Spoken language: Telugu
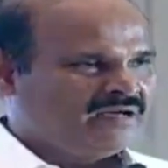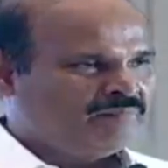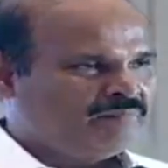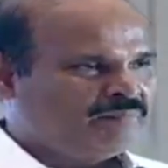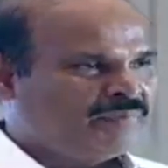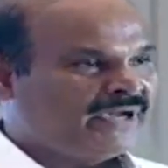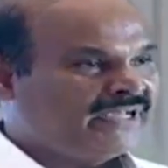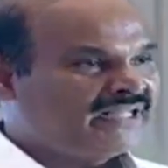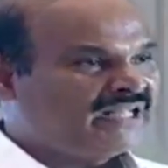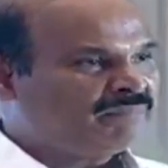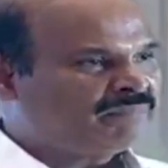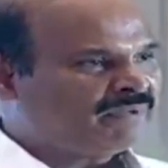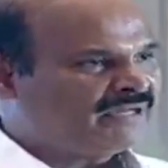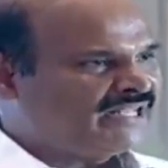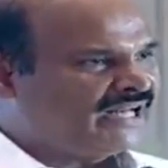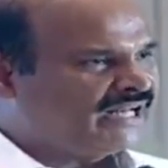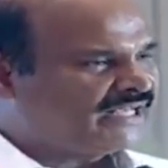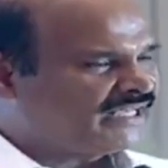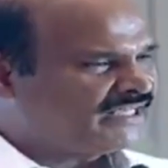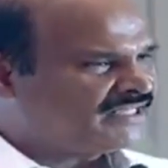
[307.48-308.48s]
పేద
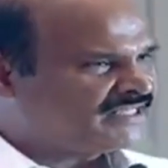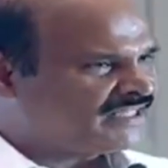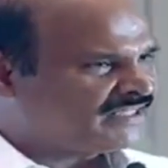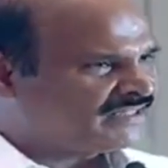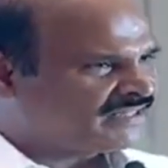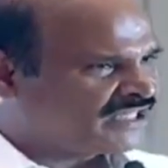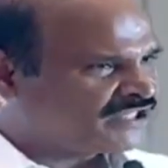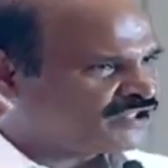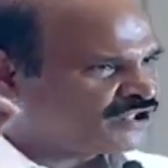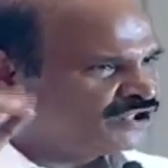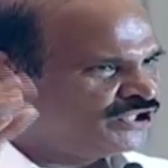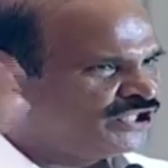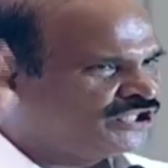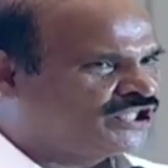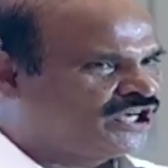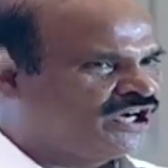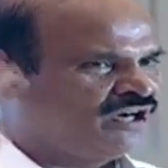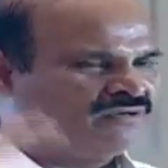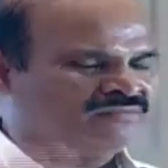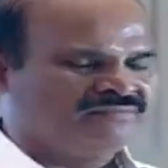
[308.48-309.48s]
ప్రజలకి
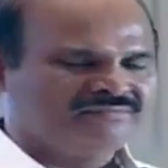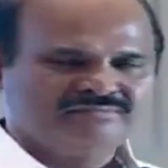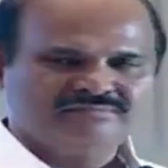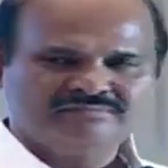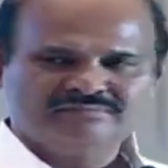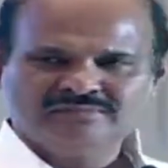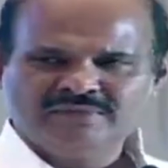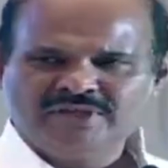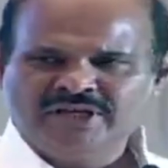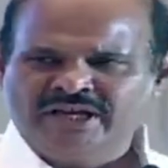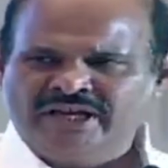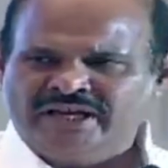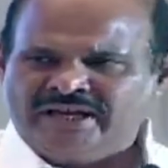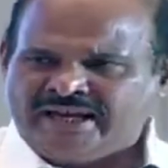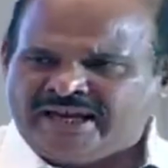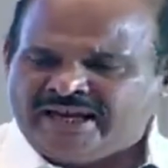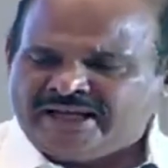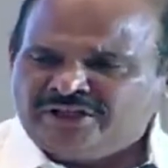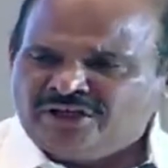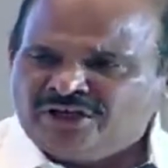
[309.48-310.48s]
చిత్తశుద్ధితో
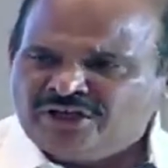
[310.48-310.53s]
ఏదో